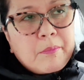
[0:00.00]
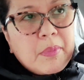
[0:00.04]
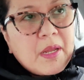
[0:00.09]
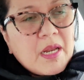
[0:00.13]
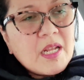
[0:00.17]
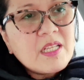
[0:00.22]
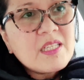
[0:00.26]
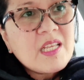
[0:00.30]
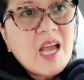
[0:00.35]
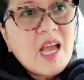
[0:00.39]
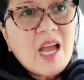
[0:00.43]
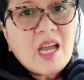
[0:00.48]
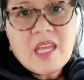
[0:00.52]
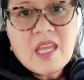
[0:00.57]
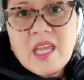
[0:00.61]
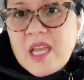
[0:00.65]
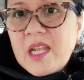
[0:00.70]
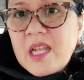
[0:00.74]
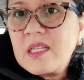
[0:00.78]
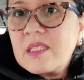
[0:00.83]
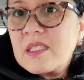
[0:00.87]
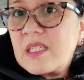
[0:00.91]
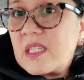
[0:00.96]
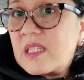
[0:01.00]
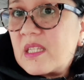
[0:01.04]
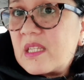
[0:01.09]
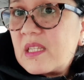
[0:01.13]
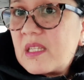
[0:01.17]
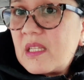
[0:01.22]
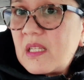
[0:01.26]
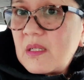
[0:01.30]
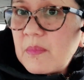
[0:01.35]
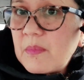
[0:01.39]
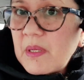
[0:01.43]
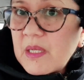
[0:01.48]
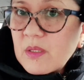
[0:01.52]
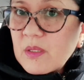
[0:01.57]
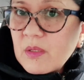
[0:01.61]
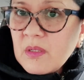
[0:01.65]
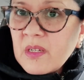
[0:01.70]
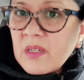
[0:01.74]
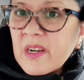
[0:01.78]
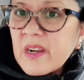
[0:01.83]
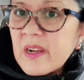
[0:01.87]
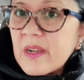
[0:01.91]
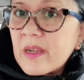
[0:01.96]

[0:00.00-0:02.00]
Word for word: para sa akin, sa, ano ba ito?